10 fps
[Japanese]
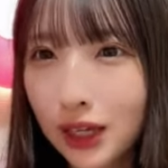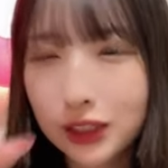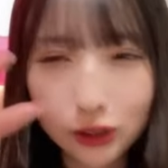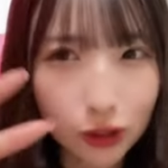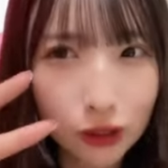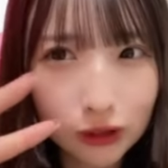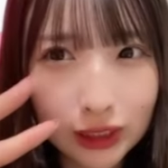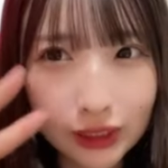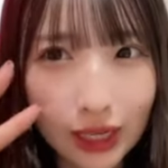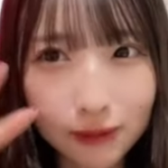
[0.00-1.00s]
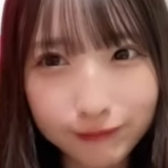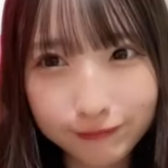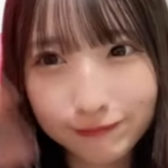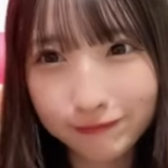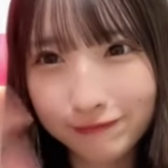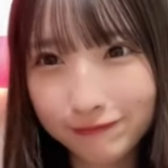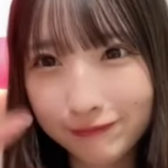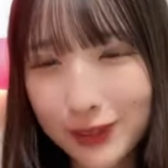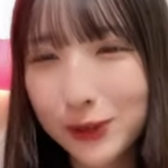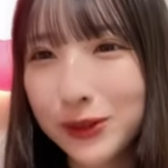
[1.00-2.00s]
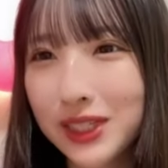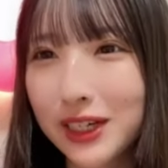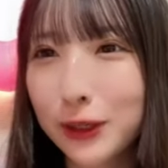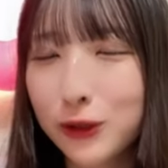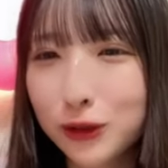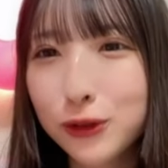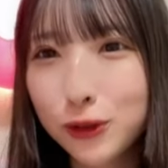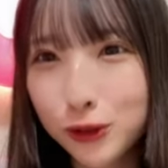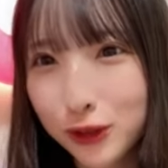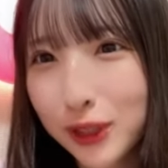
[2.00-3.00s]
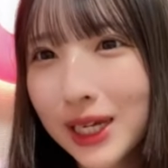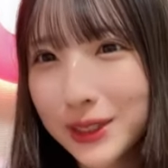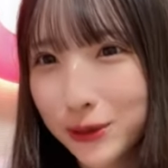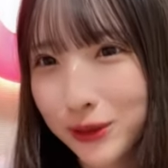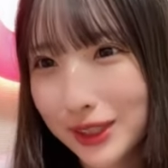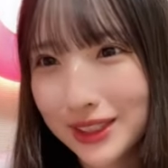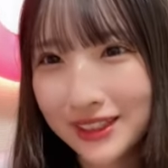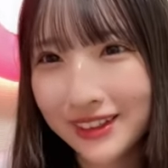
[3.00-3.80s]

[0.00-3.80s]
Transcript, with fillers: その4人でここちゃんがふくふく隊長です